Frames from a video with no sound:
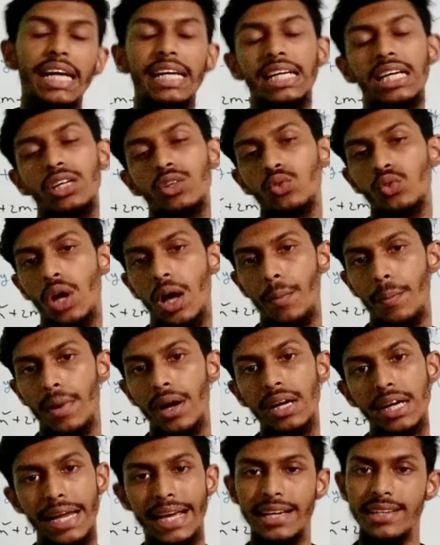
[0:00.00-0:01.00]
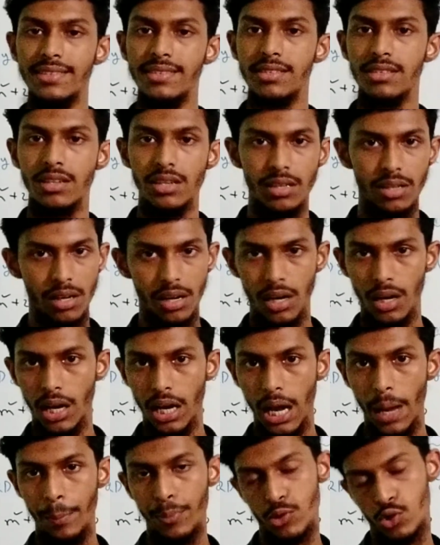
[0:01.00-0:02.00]
এটা কিন্তু আমরা নেক্সট
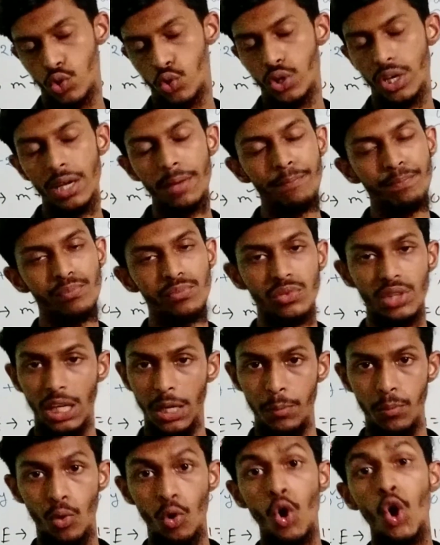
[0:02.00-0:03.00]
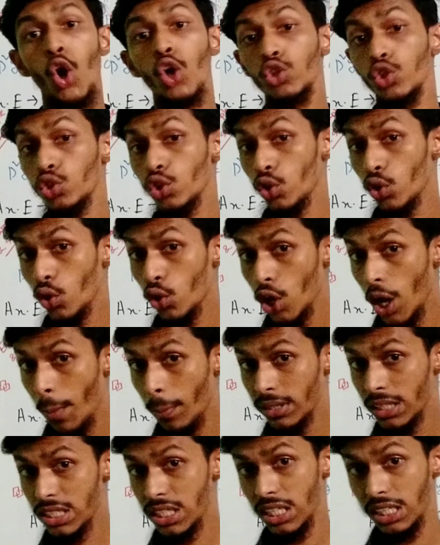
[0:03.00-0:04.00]
এপিসোডে দেখব তো তখন
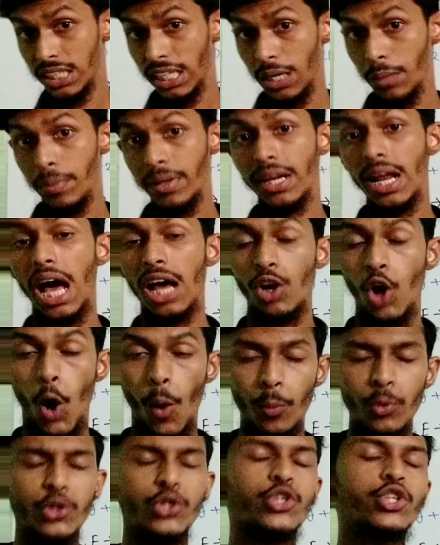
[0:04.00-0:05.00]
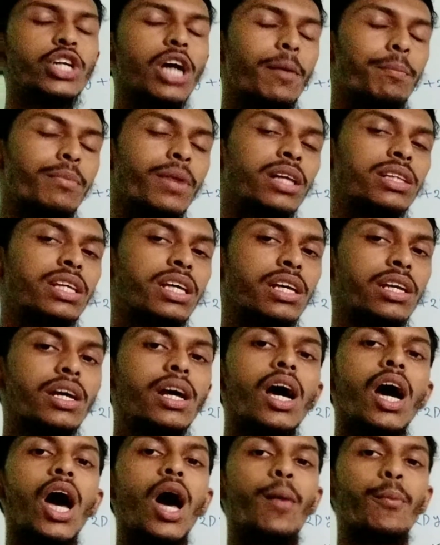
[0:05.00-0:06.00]
আমাদের সাথে থাকবেন আর অবশ্যই আপনাদের
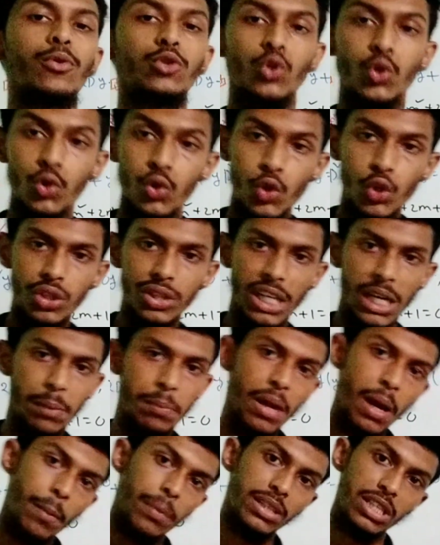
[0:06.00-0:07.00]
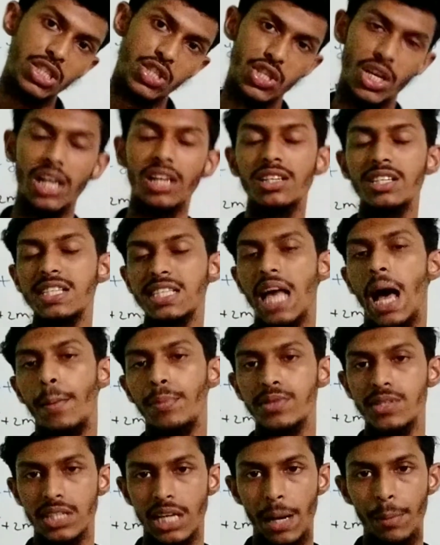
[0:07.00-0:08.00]
প্রতি অনুরোধ থাকবে আমাদের চ্যানেলটি
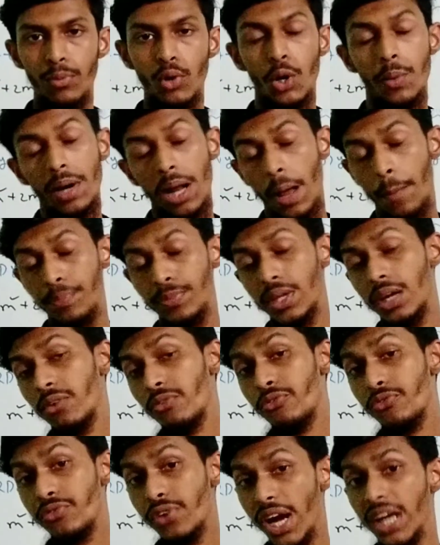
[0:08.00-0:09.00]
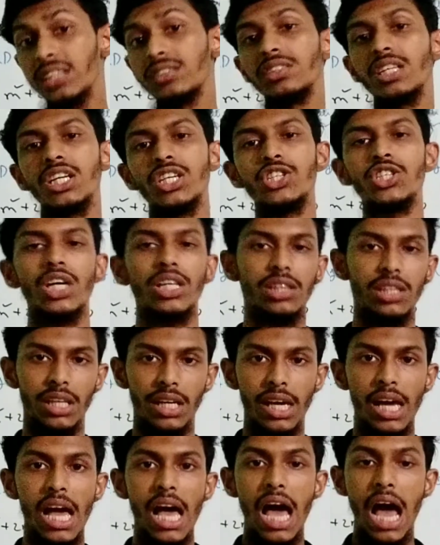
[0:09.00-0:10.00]
সাবস্ক্রাইব করবেন আপনার ফ্রেন্ডদের সাথে